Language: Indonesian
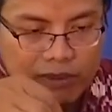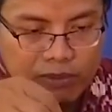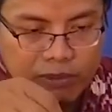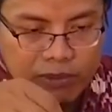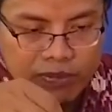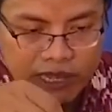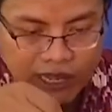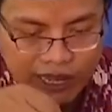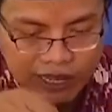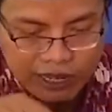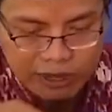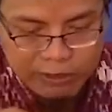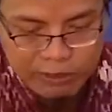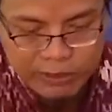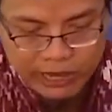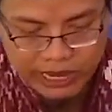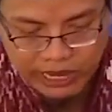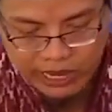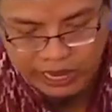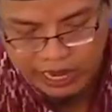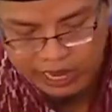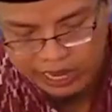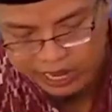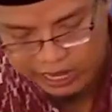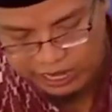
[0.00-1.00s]
biar
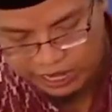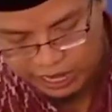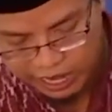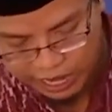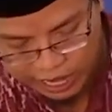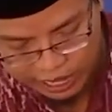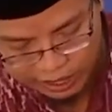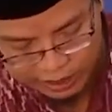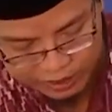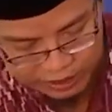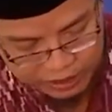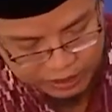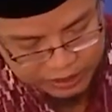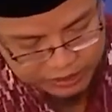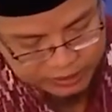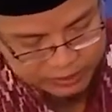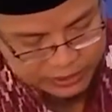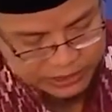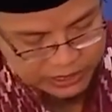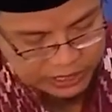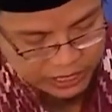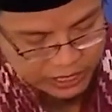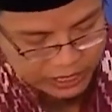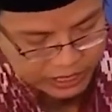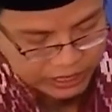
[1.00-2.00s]
berkah nah,
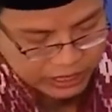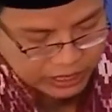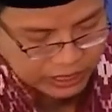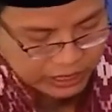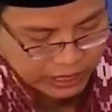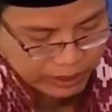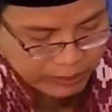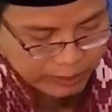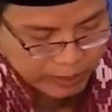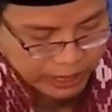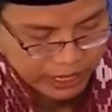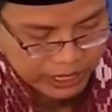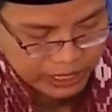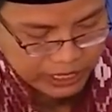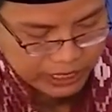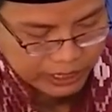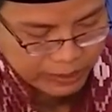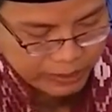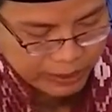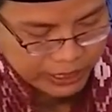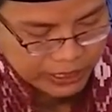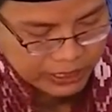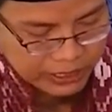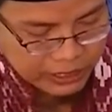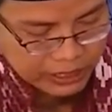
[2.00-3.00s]
biar ditempel di
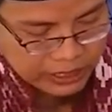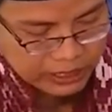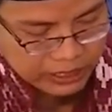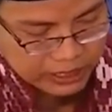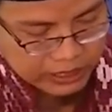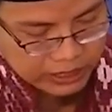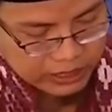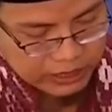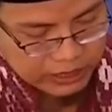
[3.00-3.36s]
depan sini